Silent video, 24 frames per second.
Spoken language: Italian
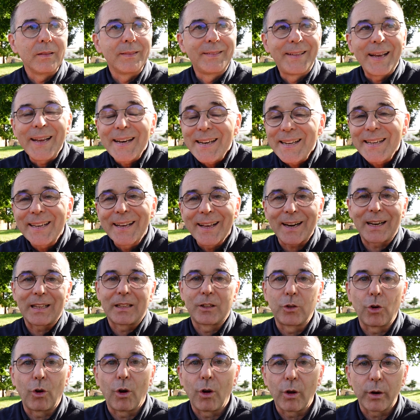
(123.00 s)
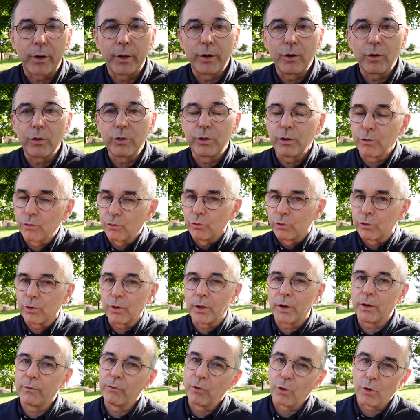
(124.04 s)
denigratorio di tutto
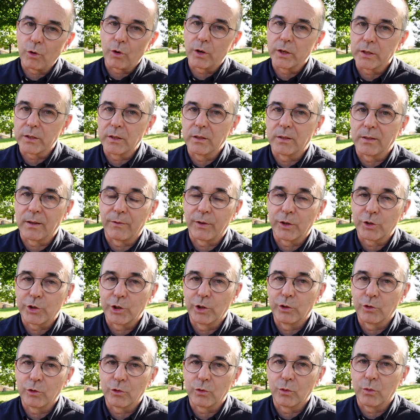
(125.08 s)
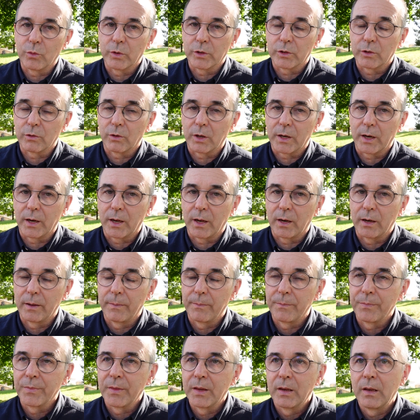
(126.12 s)
il lavoro che si sta facendo su questo
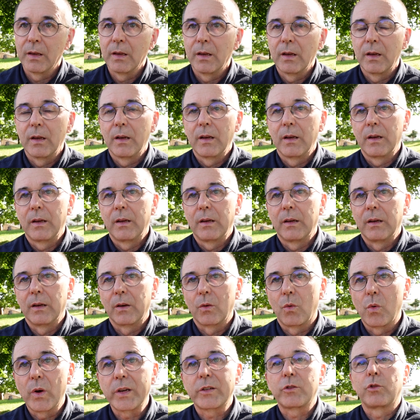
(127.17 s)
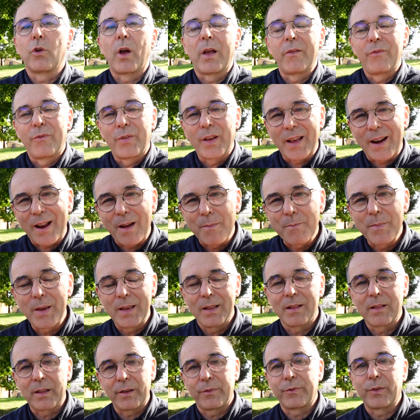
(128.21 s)
canale. Questo è
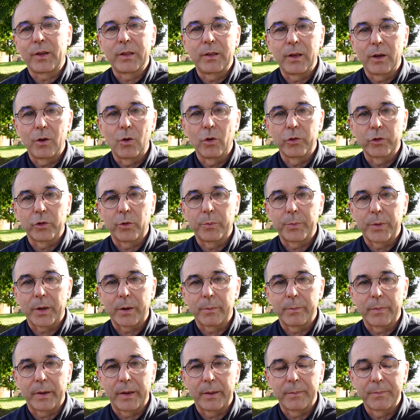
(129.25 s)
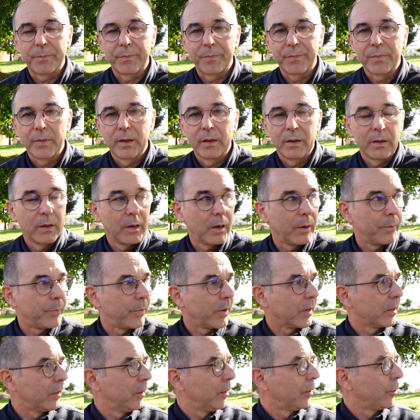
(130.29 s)
veramente faticoso per me. È
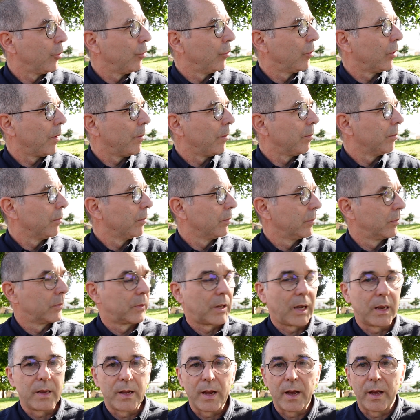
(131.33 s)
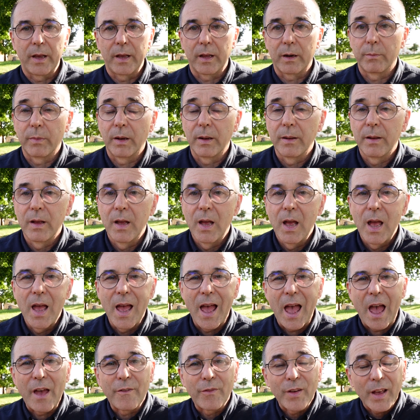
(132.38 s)
partito una tagliaerba.
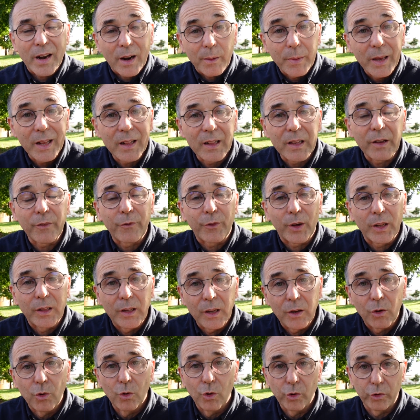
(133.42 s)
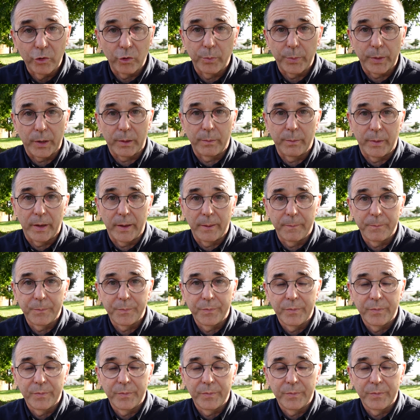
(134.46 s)
È veramente faticoso per me.